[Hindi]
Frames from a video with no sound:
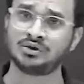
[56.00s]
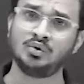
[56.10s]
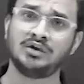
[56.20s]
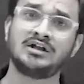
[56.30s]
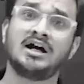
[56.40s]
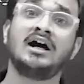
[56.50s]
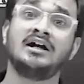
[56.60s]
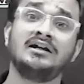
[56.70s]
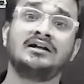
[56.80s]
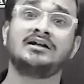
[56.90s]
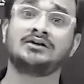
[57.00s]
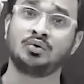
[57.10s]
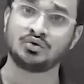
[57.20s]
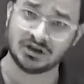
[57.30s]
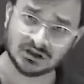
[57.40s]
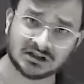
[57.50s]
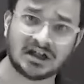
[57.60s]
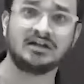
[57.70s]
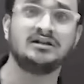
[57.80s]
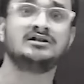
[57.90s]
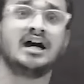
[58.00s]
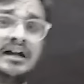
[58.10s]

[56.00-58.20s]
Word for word: तू टिका है अगर तो जीत के ही